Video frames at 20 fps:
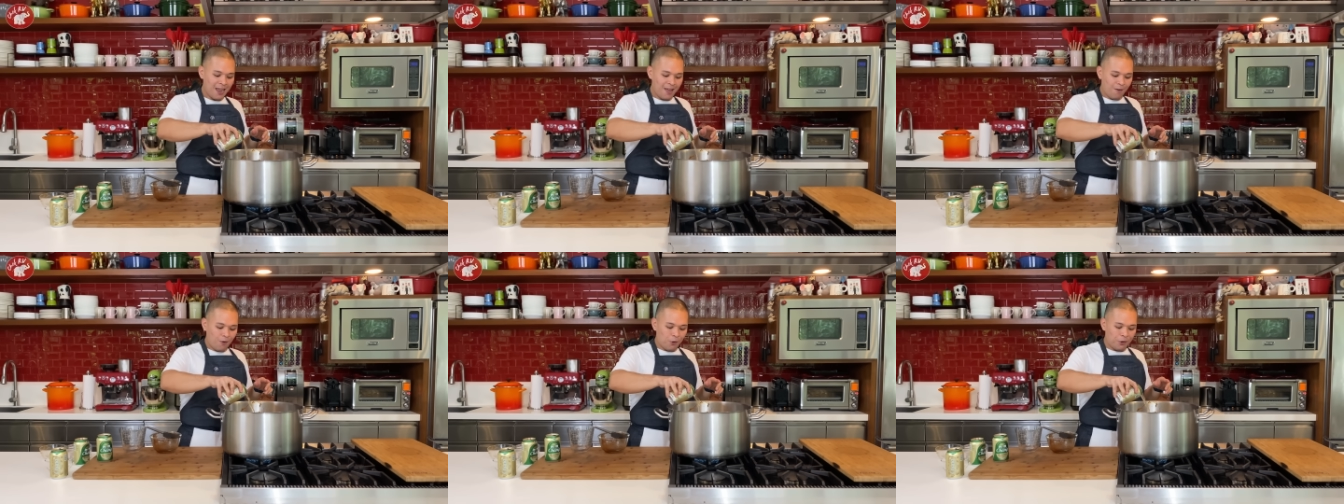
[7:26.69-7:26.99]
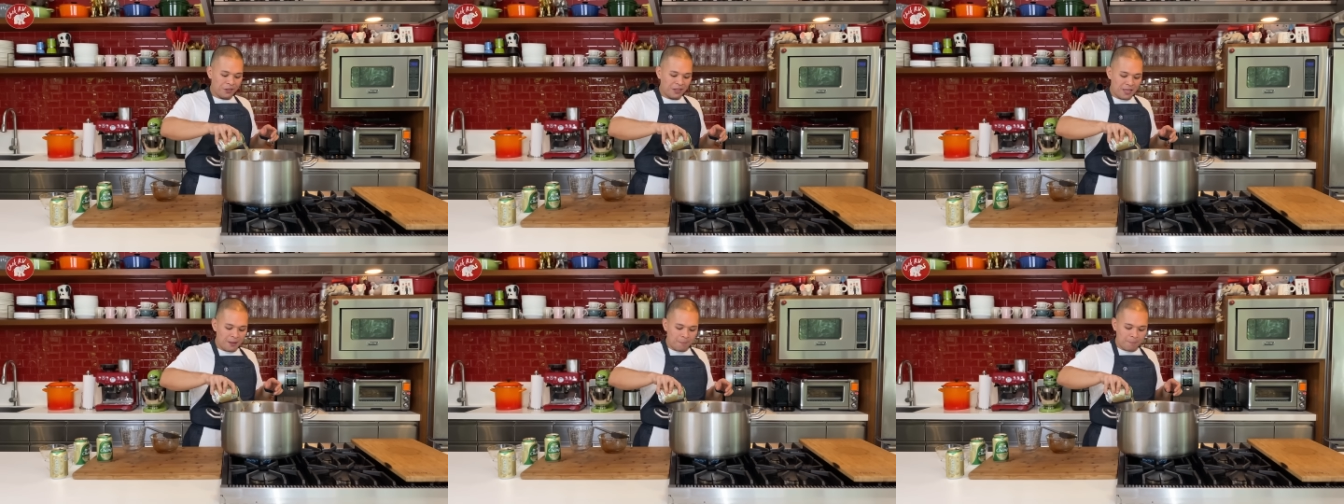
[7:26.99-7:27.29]

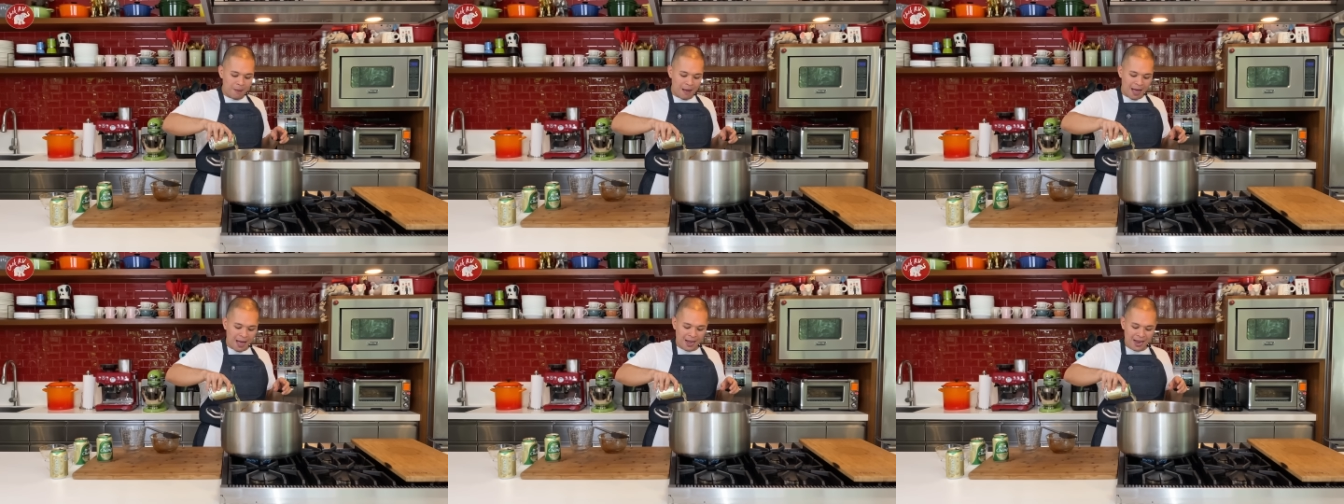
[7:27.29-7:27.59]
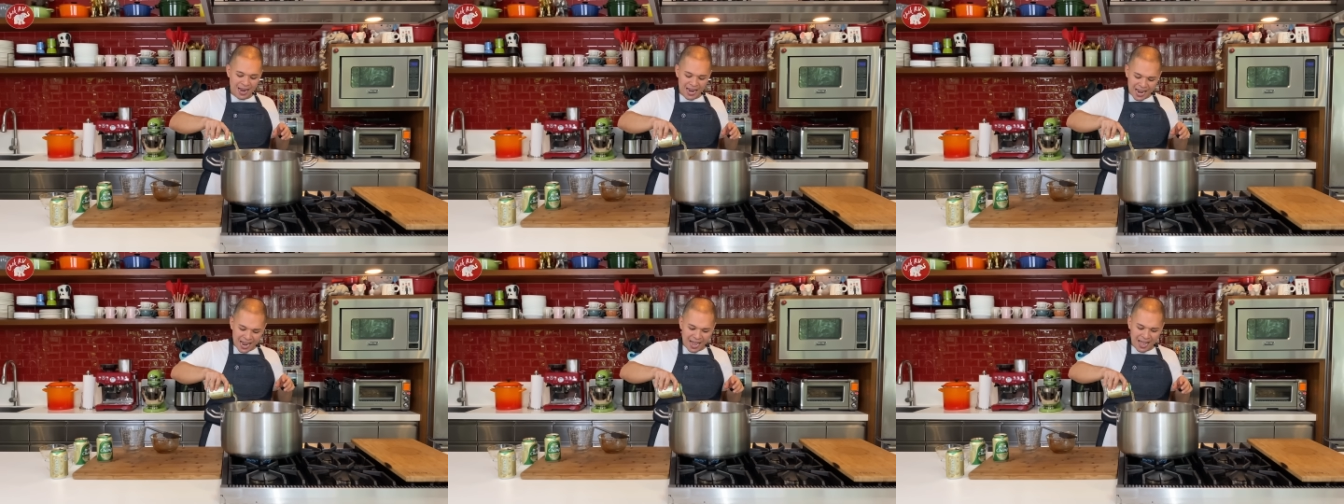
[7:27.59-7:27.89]
O di ba?
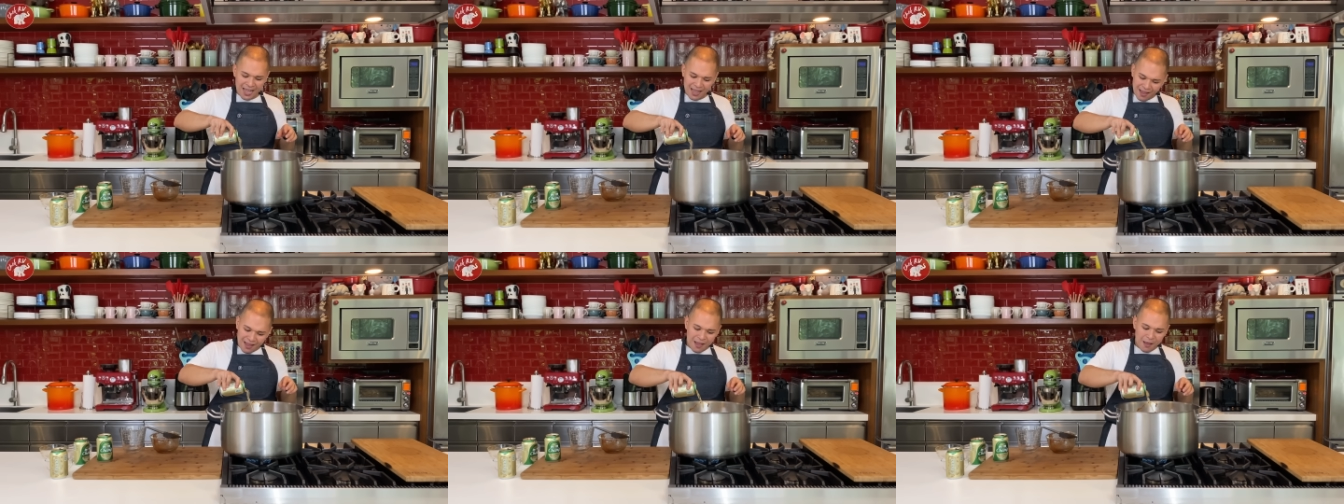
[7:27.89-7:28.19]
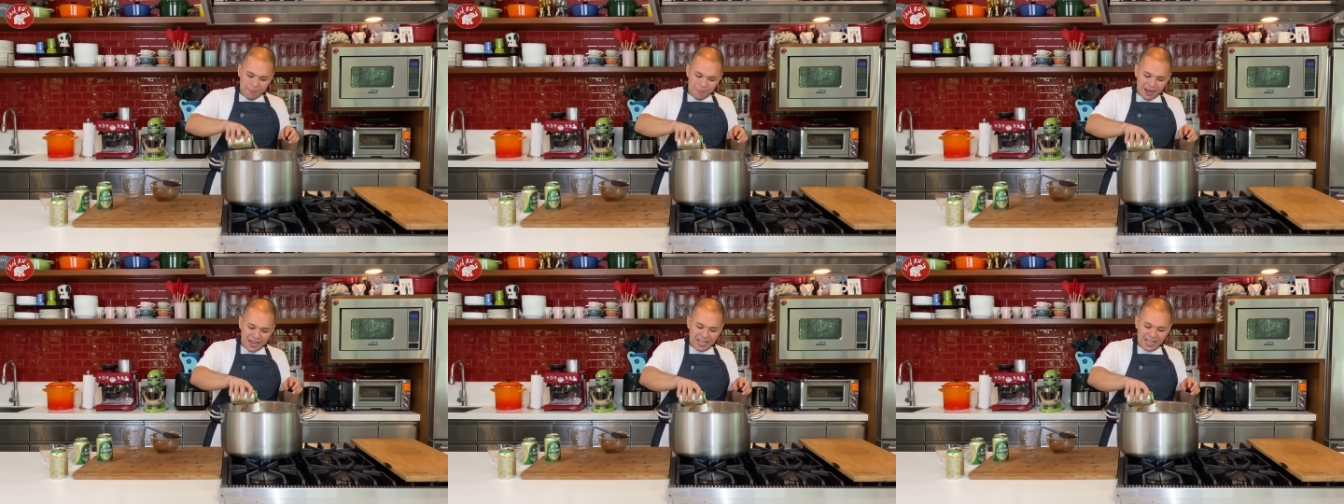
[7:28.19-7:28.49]
Kaya
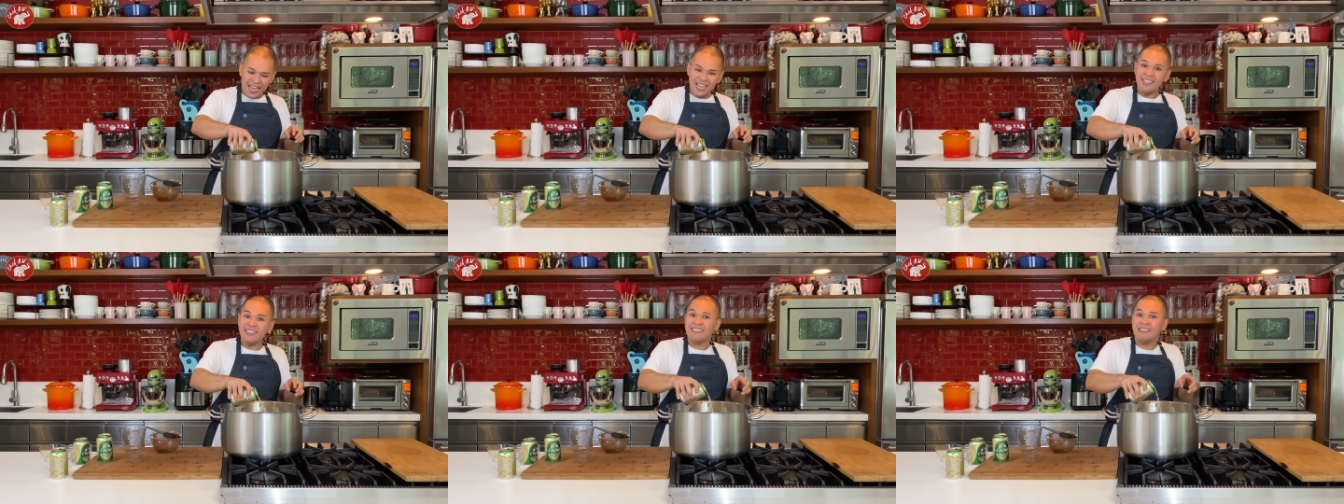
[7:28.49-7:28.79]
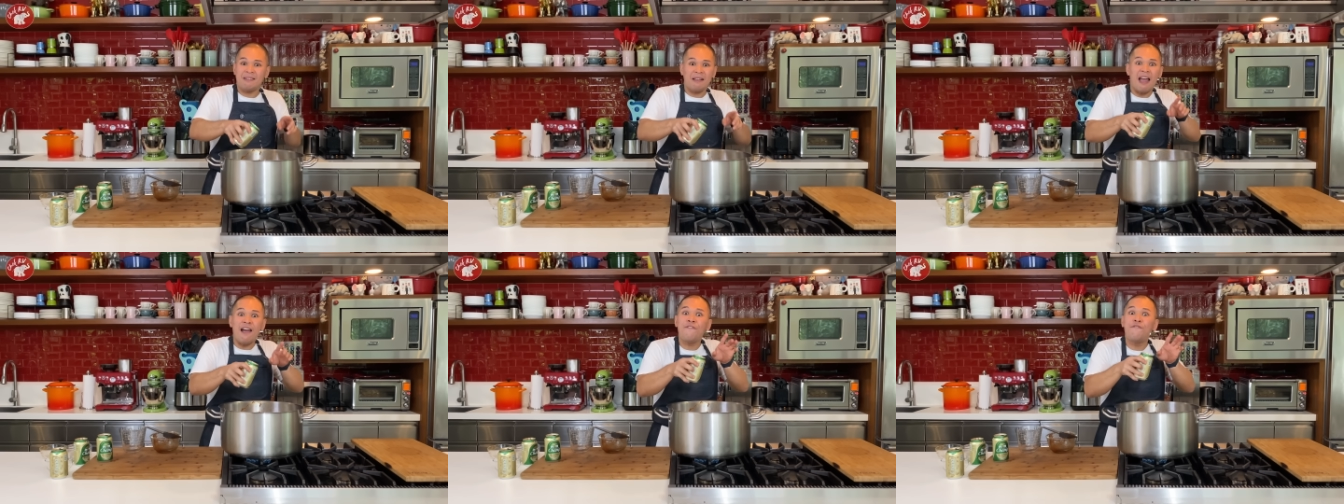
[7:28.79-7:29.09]
mag
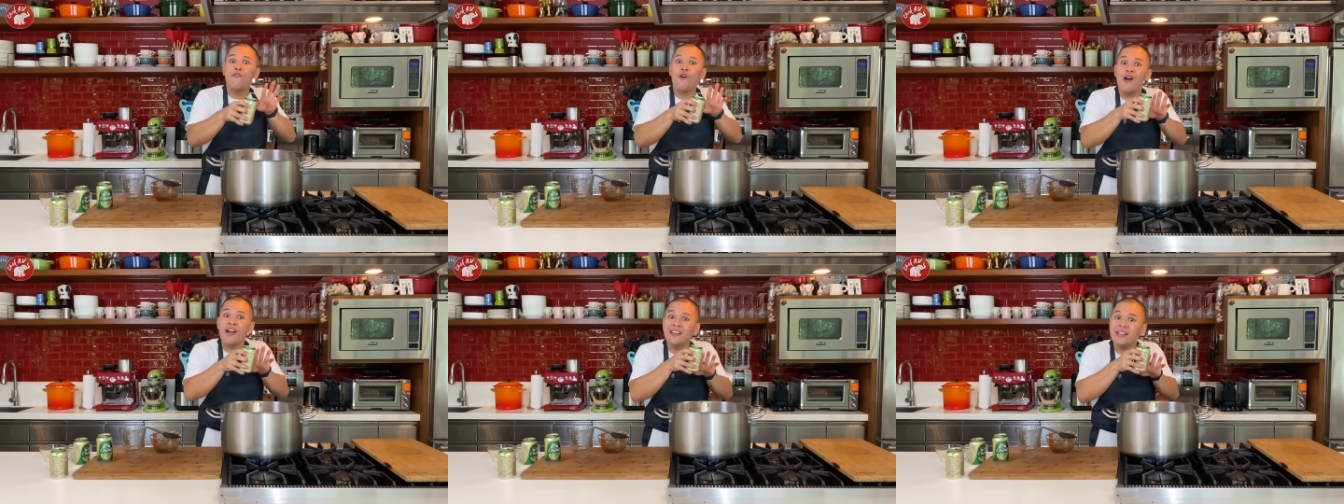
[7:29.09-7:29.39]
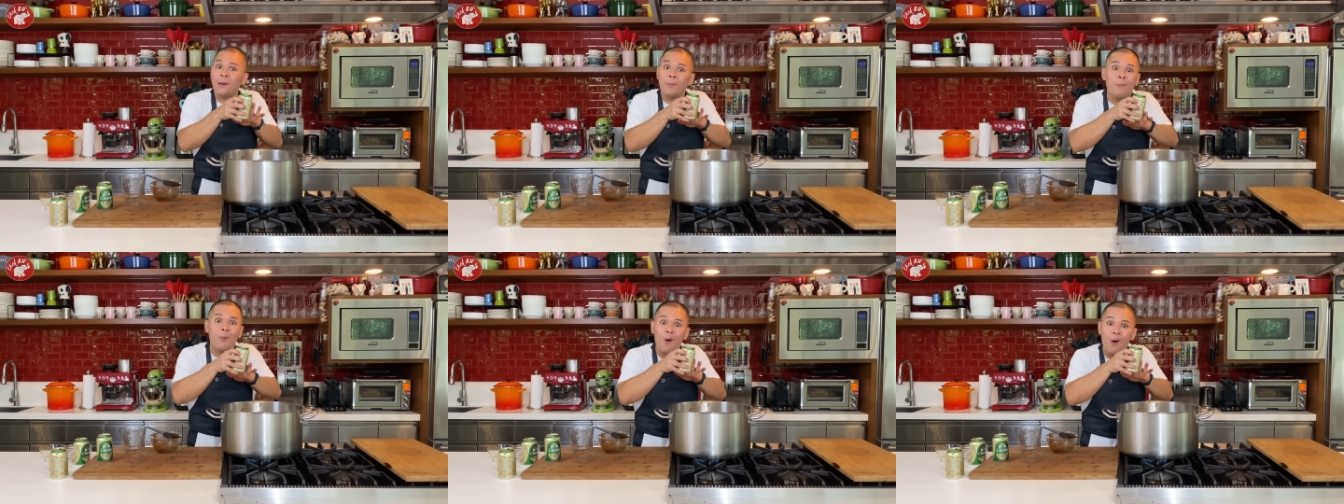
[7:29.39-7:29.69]

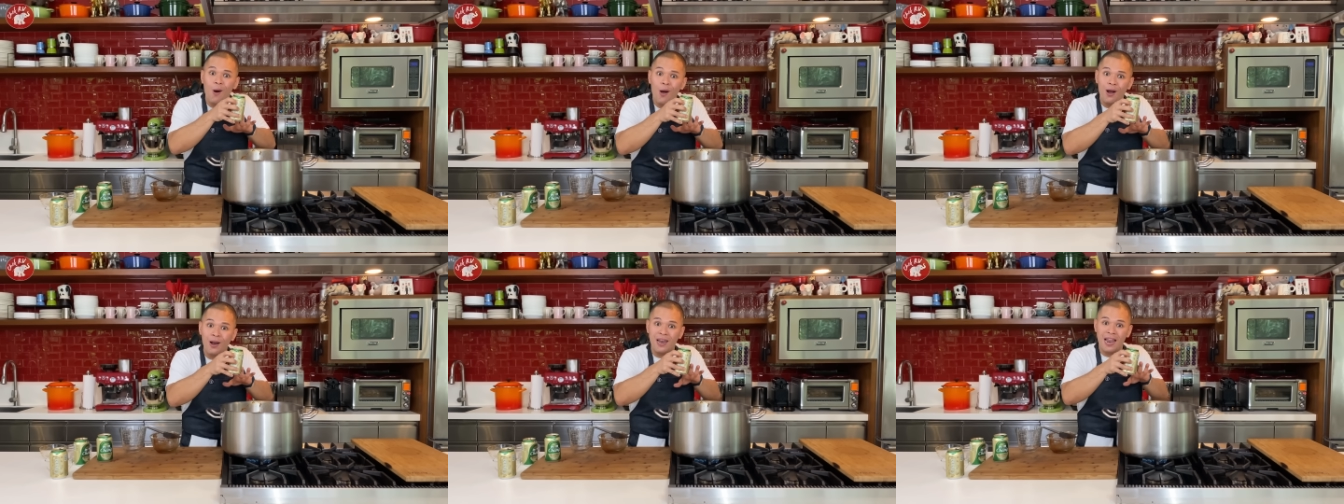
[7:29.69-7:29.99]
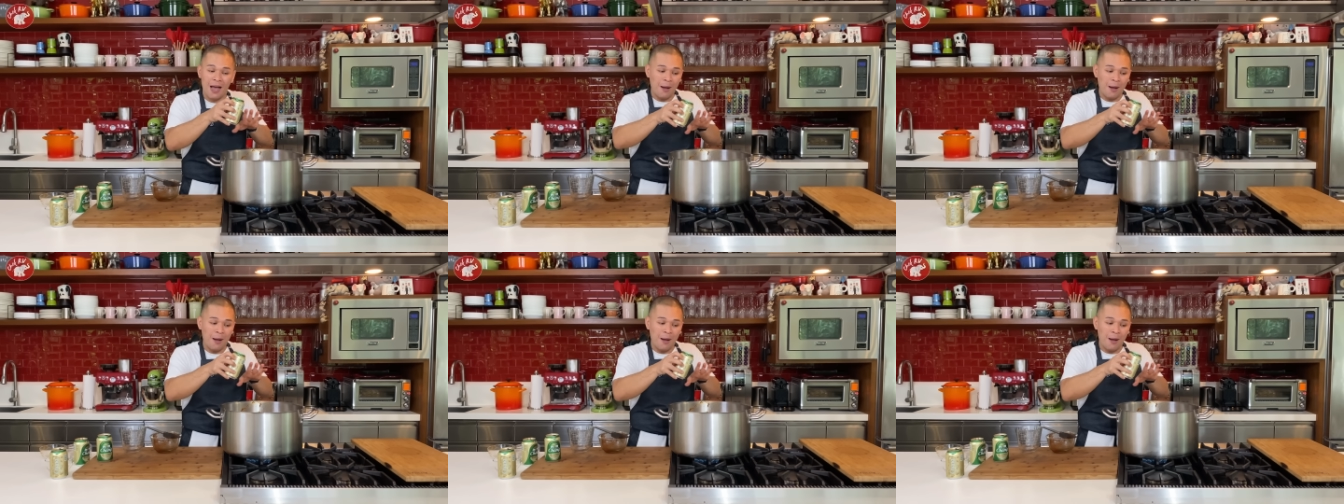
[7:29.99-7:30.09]
affordable.